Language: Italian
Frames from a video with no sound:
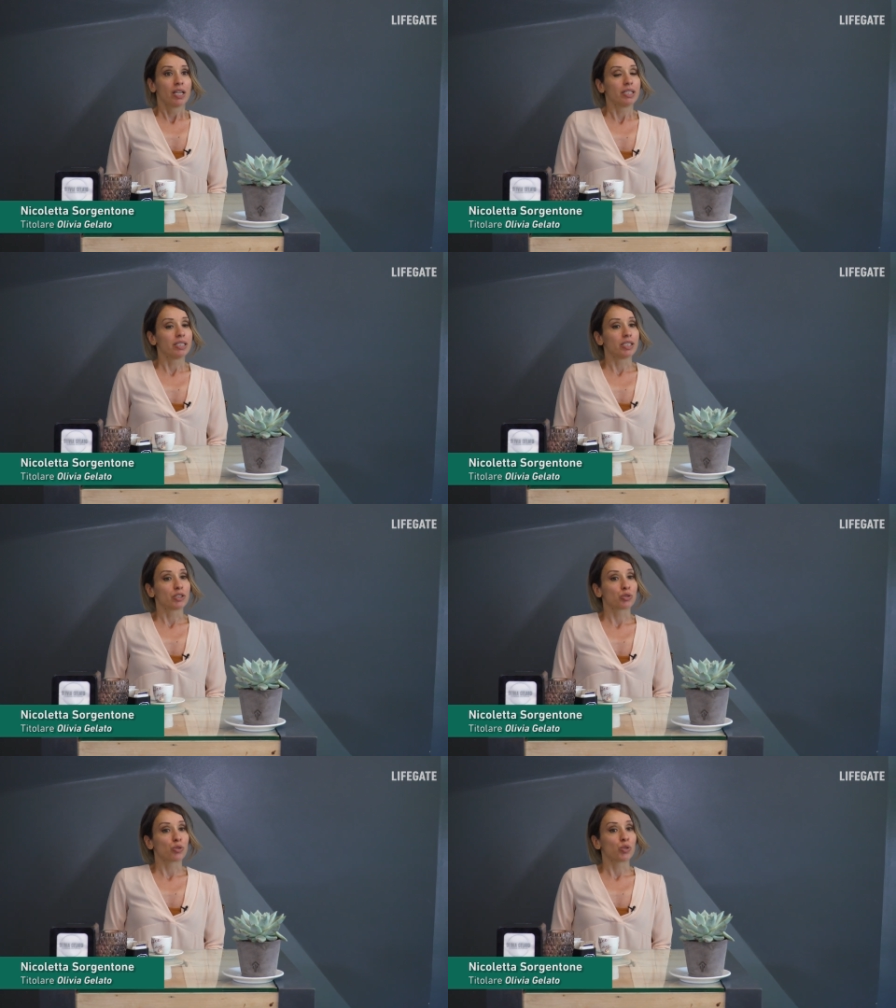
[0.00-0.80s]

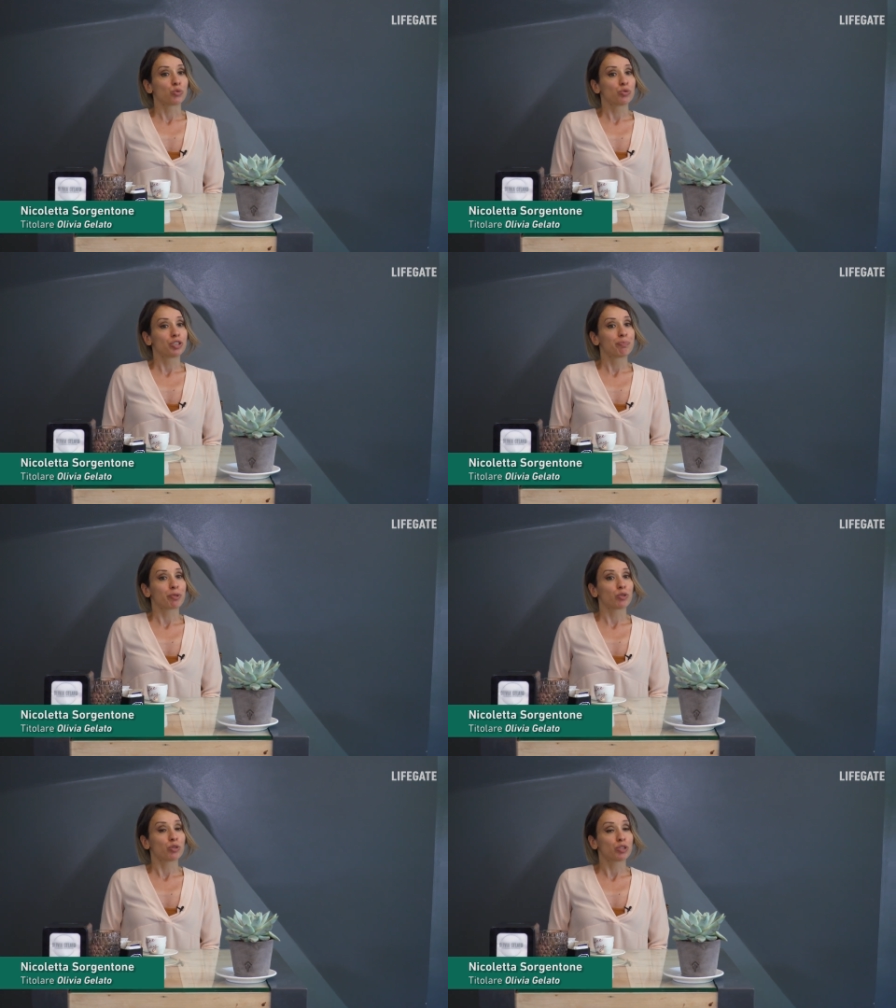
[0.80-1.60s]
eh, sono tutti
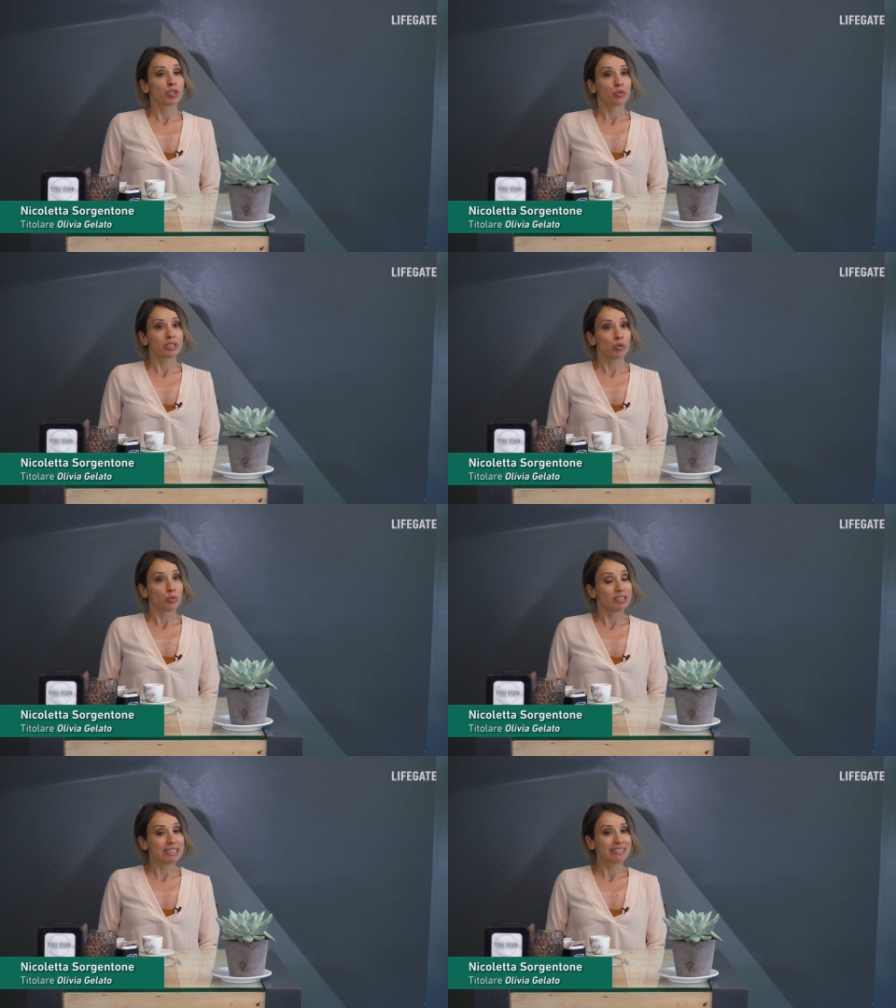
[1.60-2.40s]
prodotti
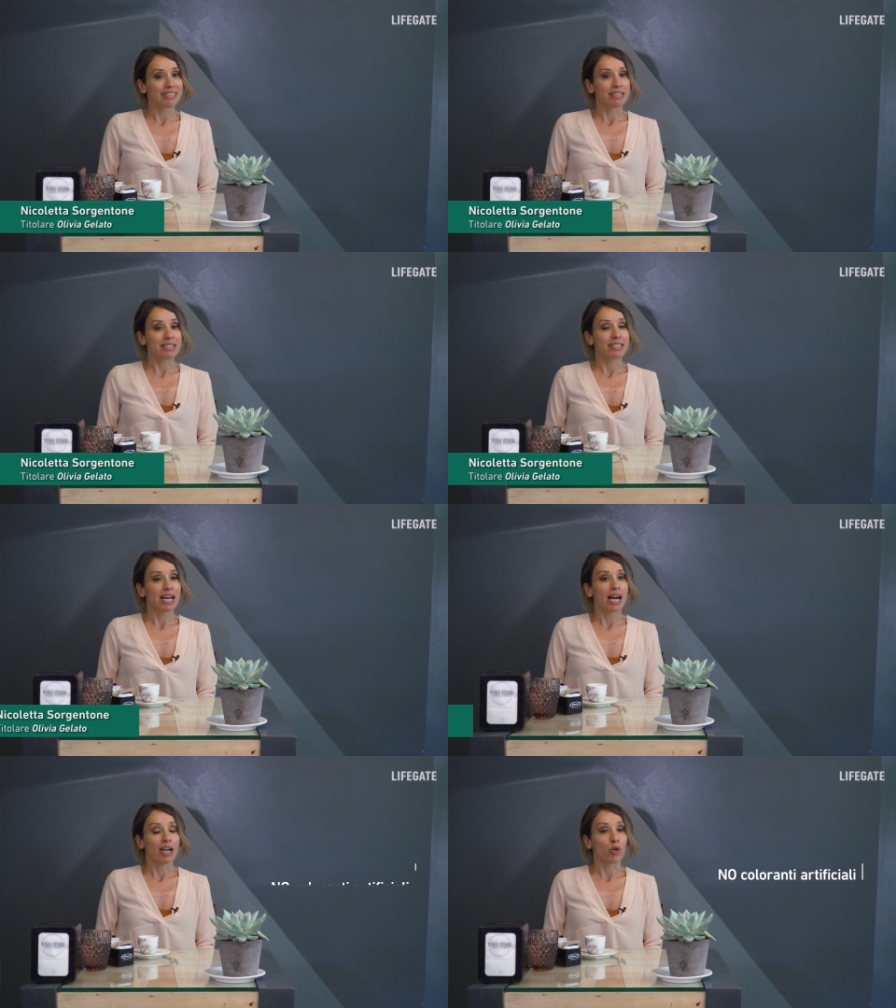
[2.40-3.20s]
ottenuti
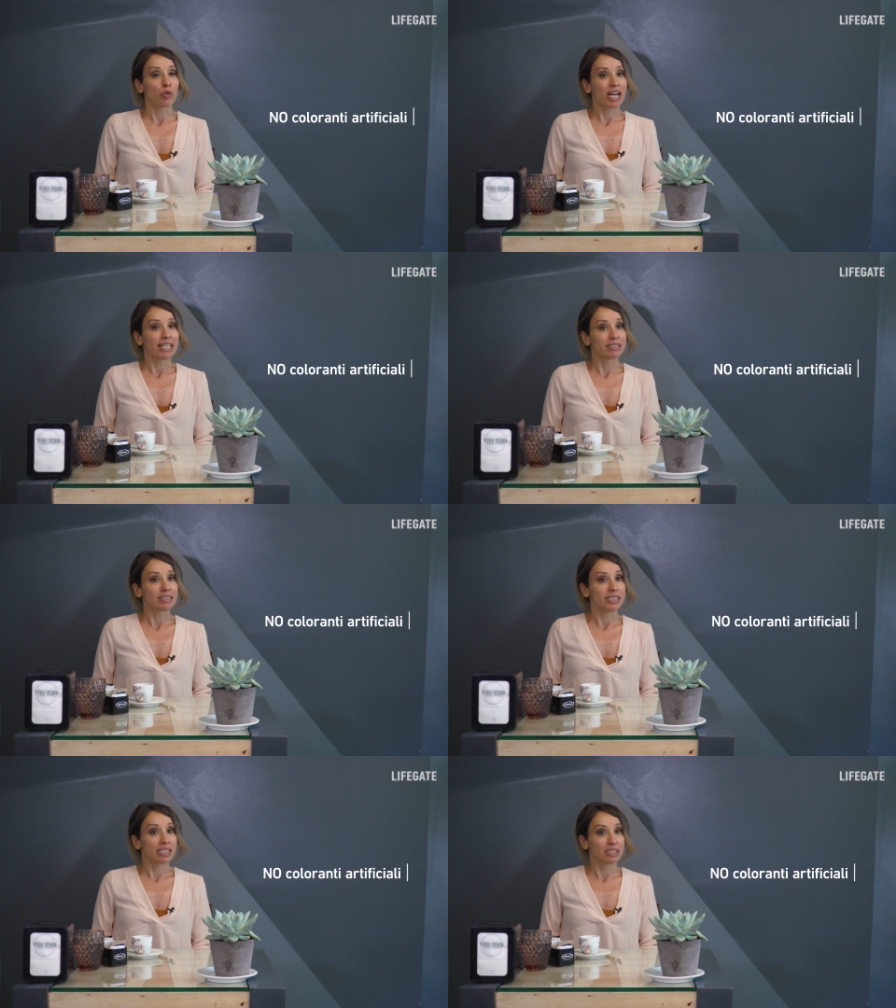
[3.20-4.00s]
senza
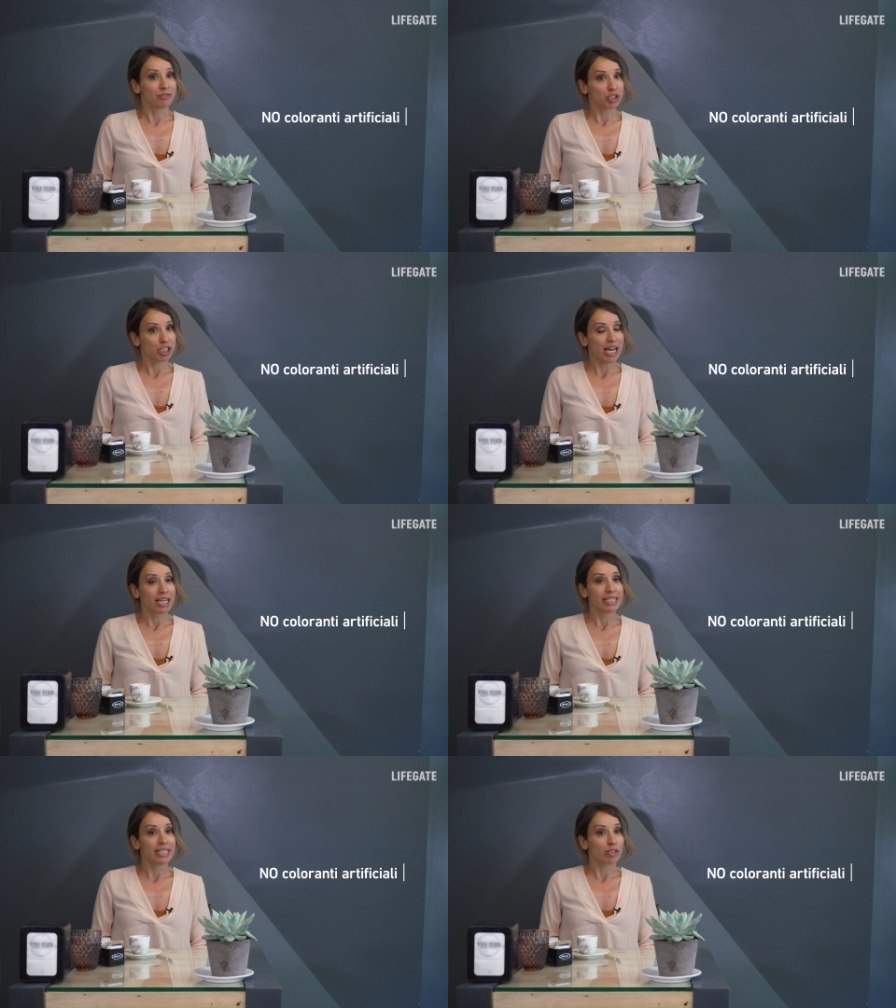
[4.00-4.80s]
coloranti
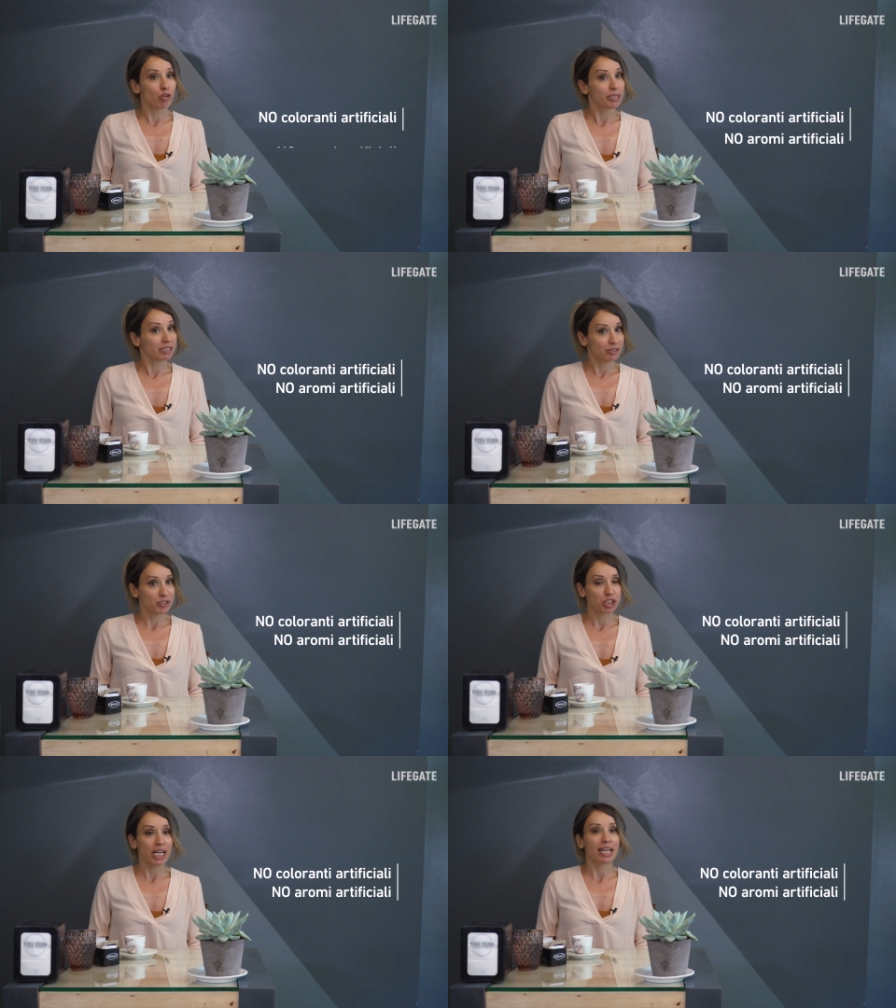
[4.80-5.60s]
artificiali, aromi
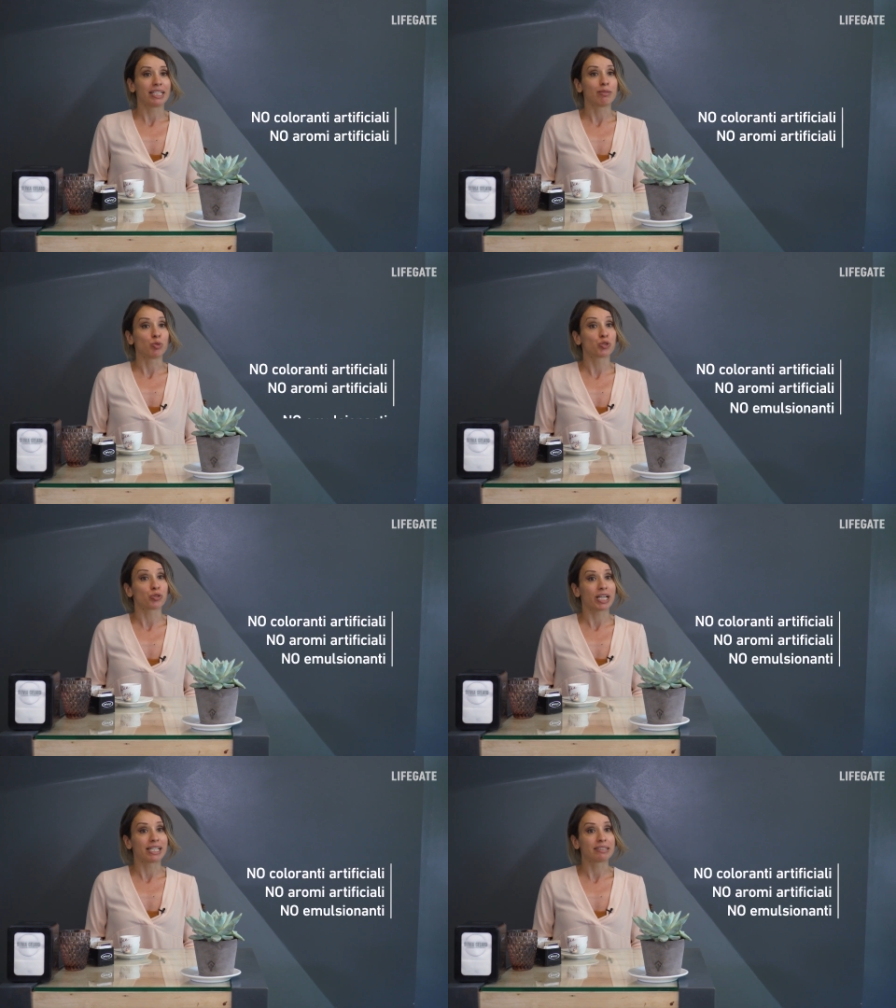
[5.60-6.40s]
artificiali,
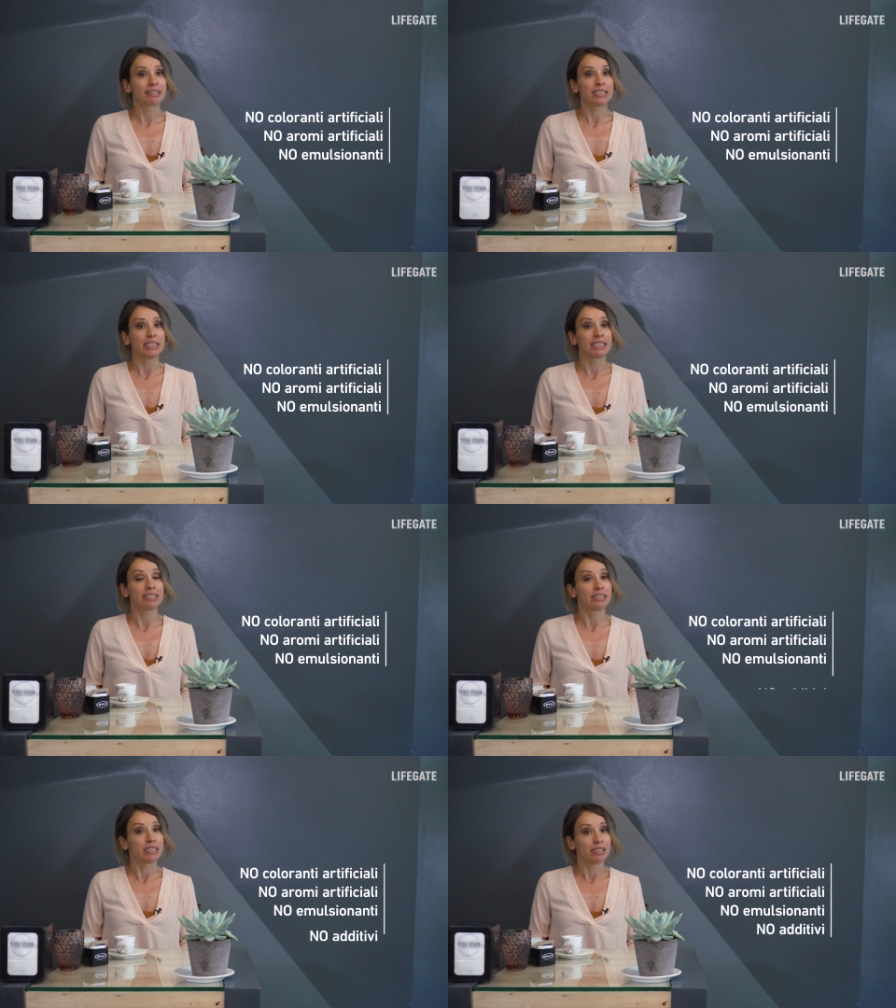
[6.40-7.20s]
emulsionanti,
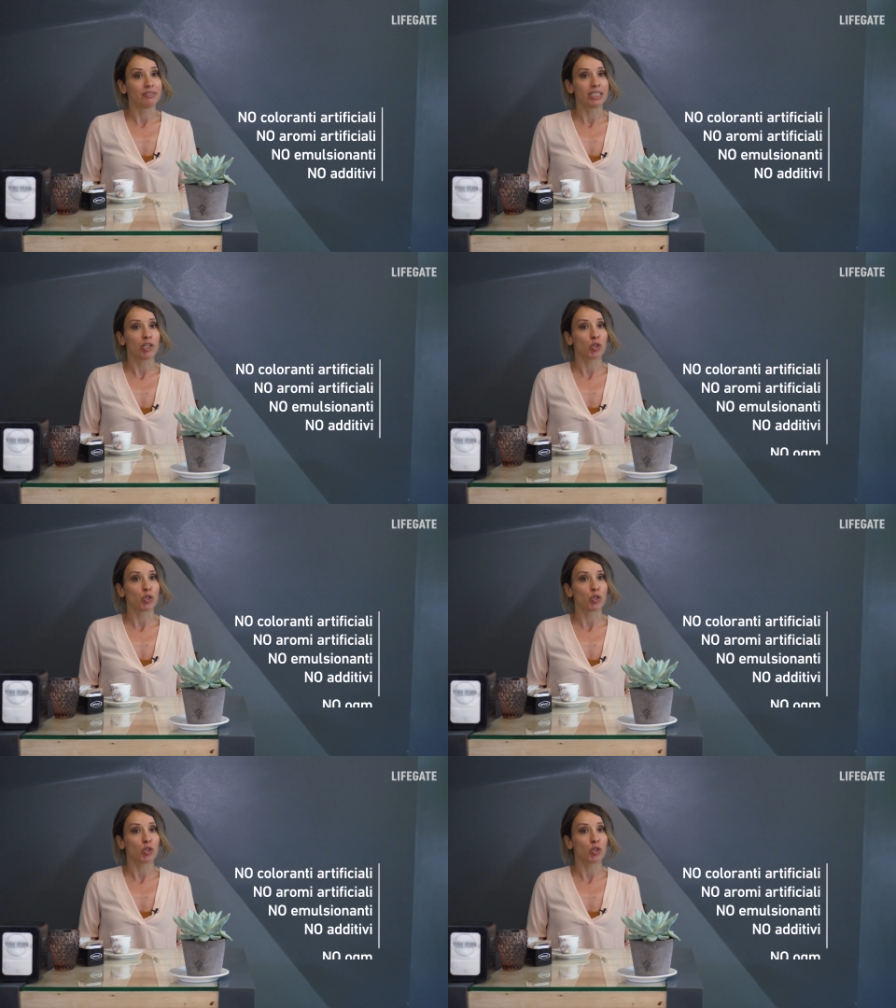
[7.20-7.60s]
additivi,